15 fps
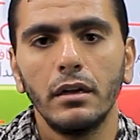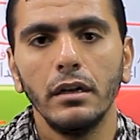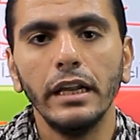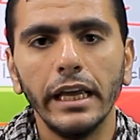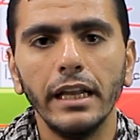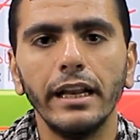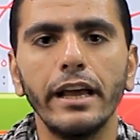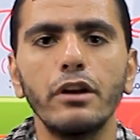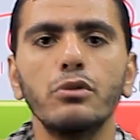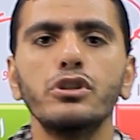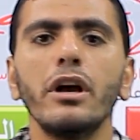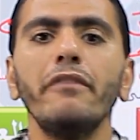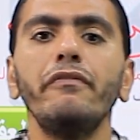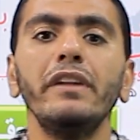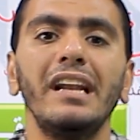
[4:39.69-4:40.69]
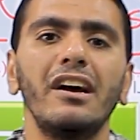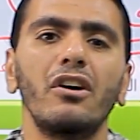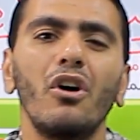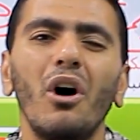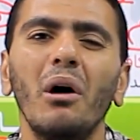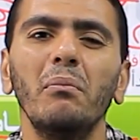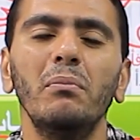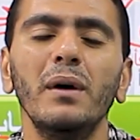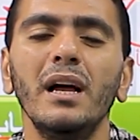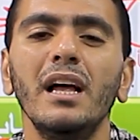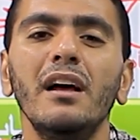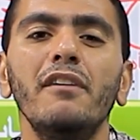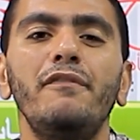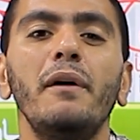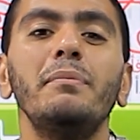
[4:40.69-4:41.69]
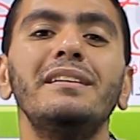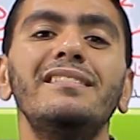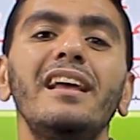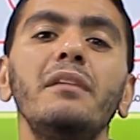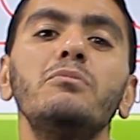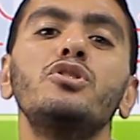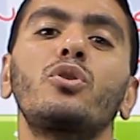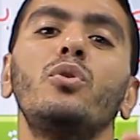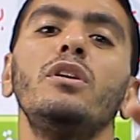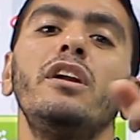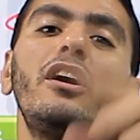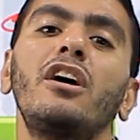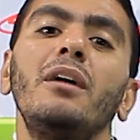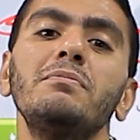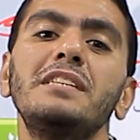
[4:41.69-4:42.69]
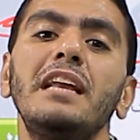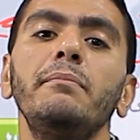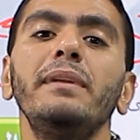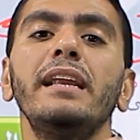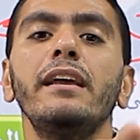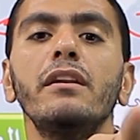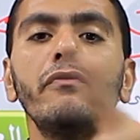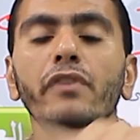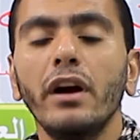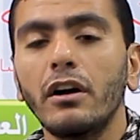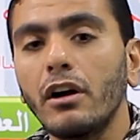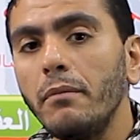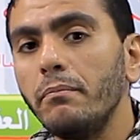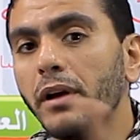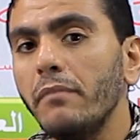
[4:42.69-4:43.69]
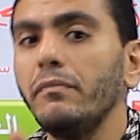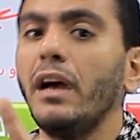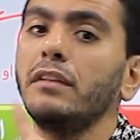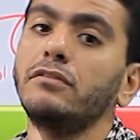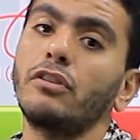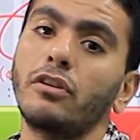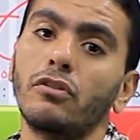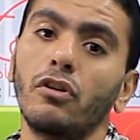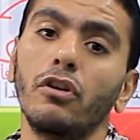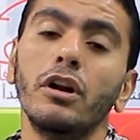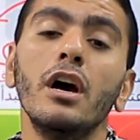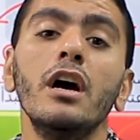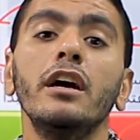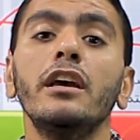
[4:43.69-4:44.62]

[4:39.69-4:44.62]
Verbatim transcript: ليه لانه شاف العقاب فبالتالي مش كل عقاب سلبي لان في عقاب بيمنع التكرار